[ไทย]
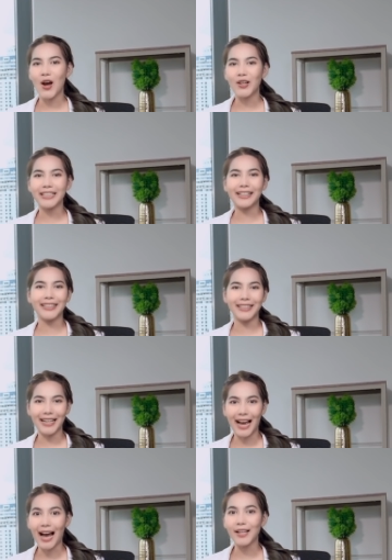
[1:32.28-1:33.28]
นอกจากนี้
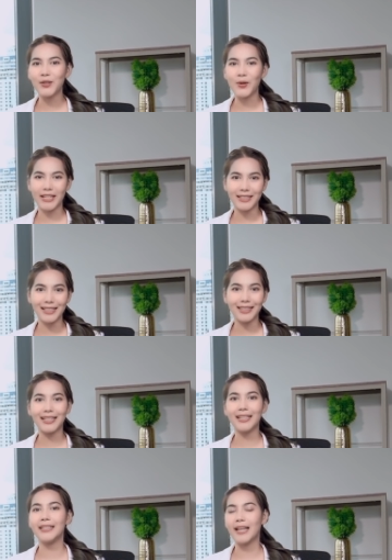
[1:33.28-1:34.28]
นะคะ
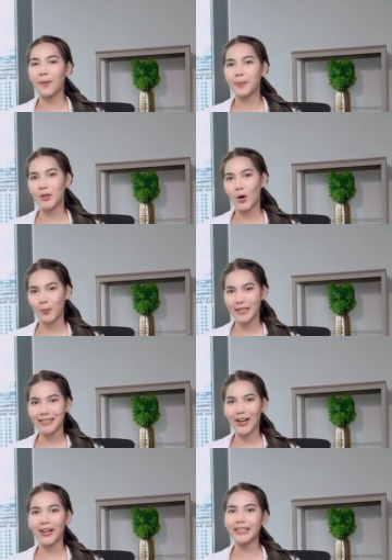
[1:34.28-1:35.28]
USDT ยังเป็น Open
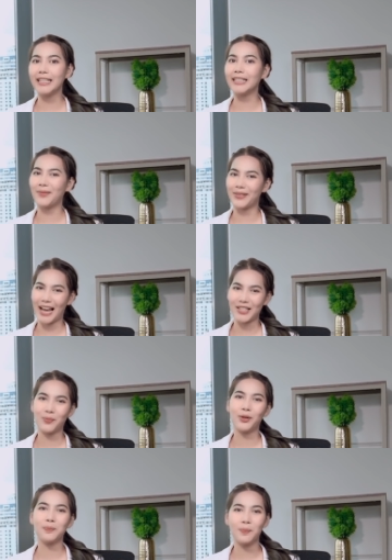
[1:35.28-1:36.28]
Source ที่ทำงานอ
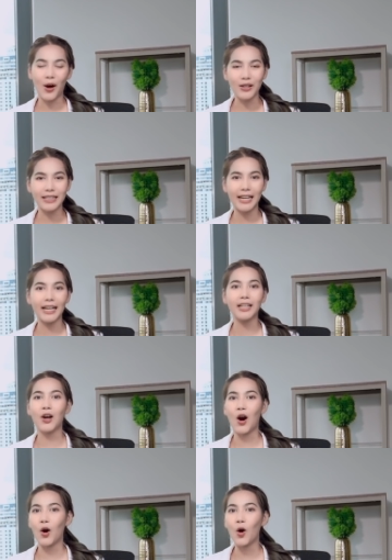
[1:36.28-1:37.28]
ยู่บนบล็อกเชน
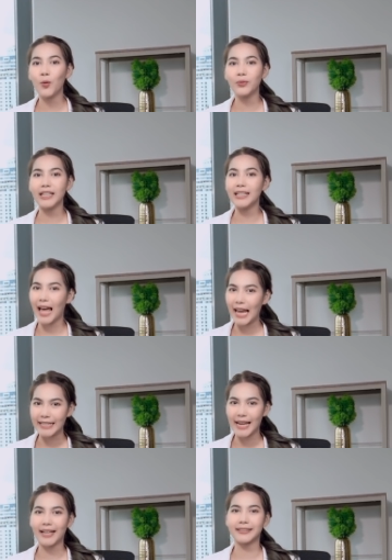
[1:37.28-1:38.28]
ของ Omni และ
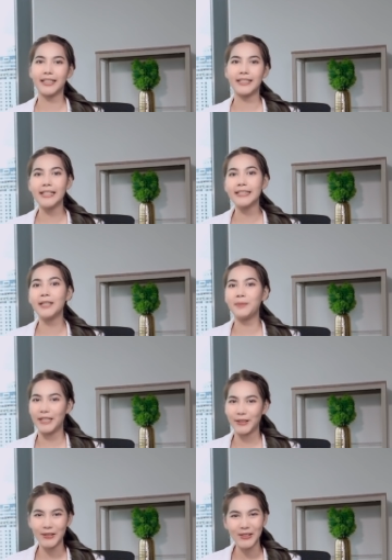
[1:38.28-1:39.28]
ERC20
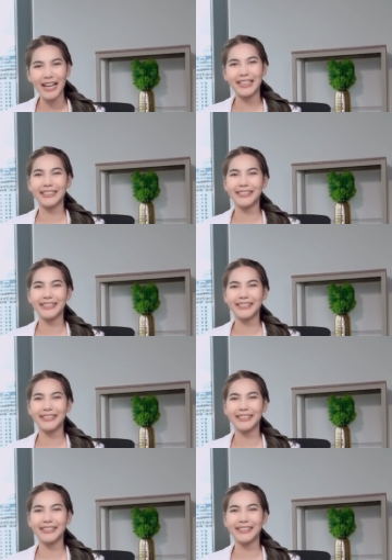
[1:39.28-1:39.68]
อีกด้วย